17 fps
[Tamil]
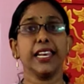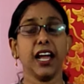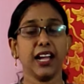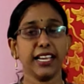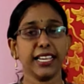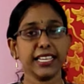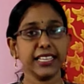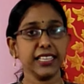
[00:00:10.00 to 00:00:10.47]

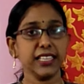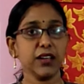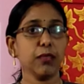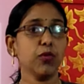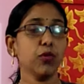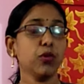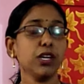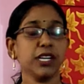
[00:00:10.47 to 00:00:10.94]
நான்
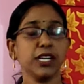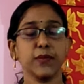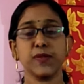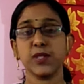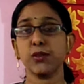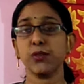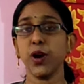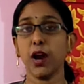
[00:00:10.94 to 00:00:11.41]
இந்த மூணு
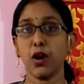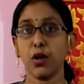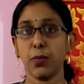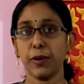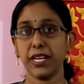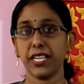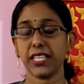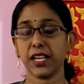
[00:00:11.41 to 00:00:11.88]
டிப்ஸும்
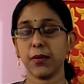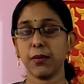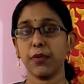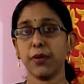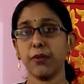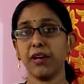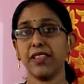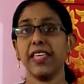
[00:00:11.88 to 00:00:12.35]
ஃபாலோ பண்ணதுக்கு
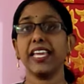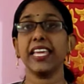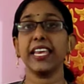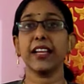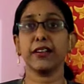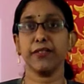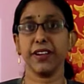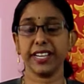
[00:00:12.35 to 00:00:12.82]
அப்புறமா
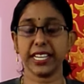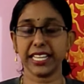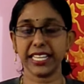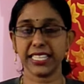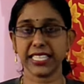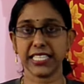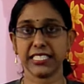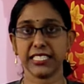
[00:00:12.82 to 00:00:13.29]
தான் எனக்கு
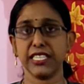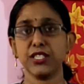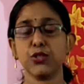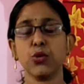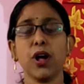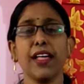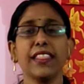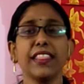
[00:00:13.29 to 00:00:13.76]
வெயிட் லாஸ்
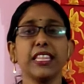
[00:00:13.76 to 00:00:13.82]
ஆச்சு ஸோ